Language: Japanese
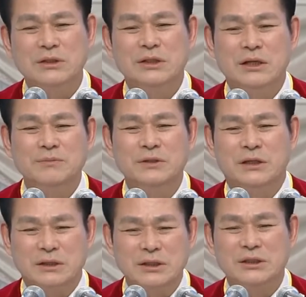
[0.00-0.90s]
いをしてい
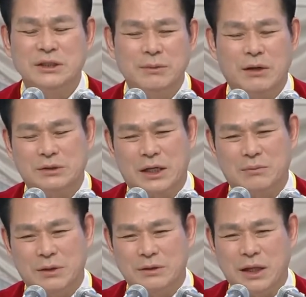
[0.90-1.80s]
るなら
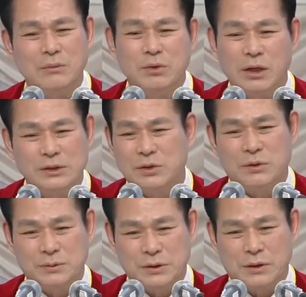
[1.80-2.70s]
幸せとは
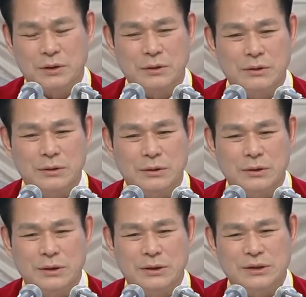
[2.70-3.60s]
言えないのです。